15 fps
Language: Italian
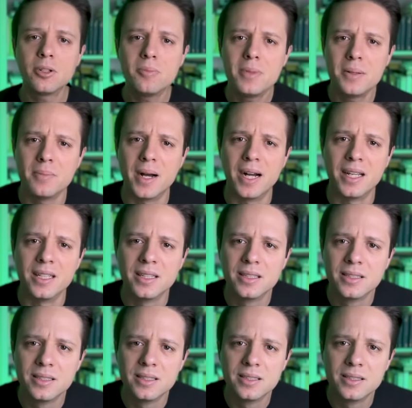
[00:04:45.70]
Ma come
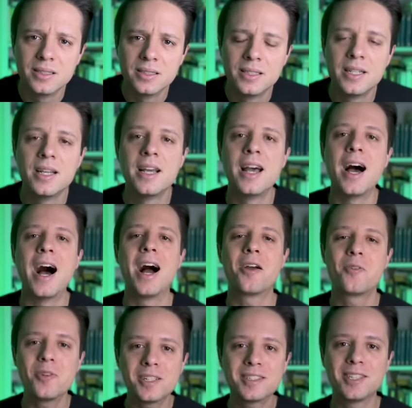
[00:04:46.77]
mai?
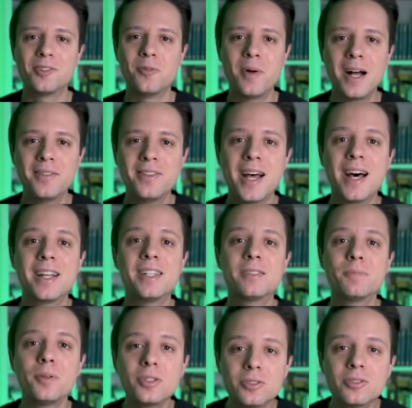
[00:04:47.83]
A questa domanda
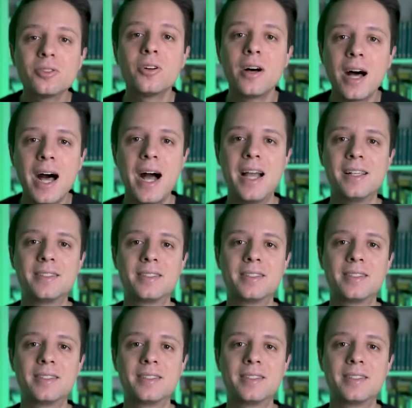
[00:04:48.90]
ha risposto